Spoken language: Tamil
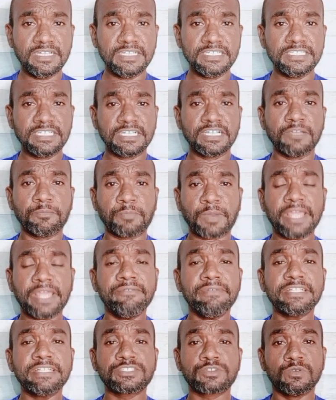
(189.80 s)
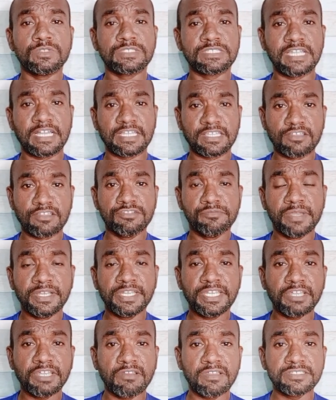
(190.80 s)
இந்த ப்ரைவேட் ஸ்கூல்ஸில் அதாவது
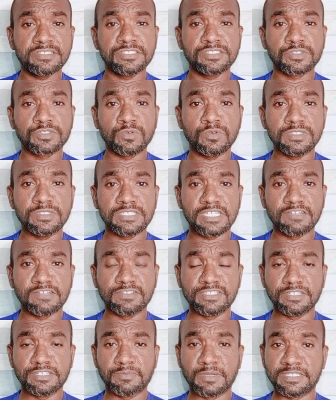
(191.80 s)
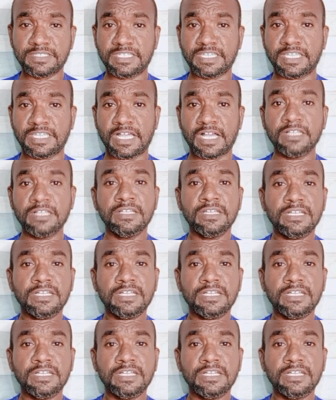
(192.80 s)
மெட்ரிகுலேஷன் ஸ்கூல்ஸில் வந்துட்டு பார்த்தீங்கன்னா